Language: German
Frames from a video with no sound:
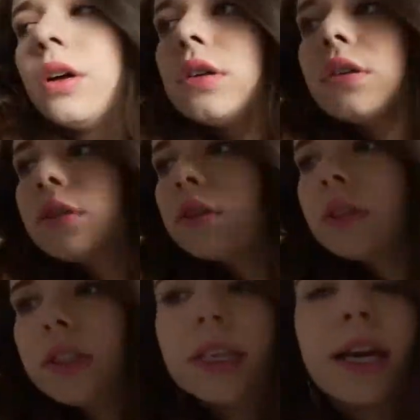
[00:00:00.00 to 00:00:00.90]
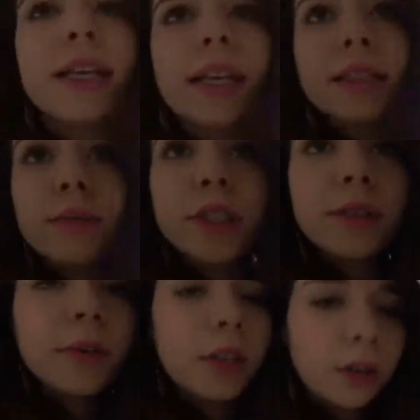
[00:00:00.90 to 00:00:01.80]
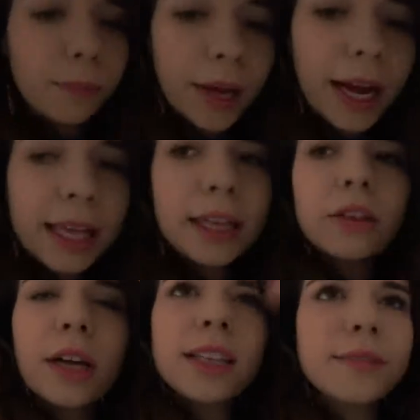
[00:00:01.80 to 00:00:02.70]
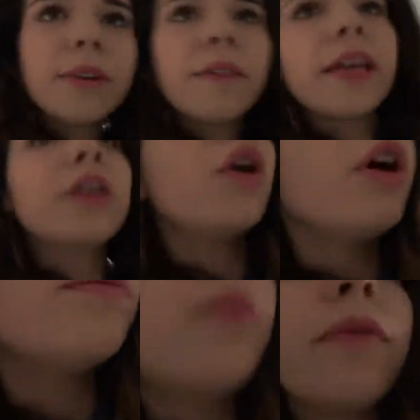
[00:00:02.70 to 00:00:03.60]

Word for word: Und ja, jetzt muss ich mich noch beeilen, alles wieder wegräumen,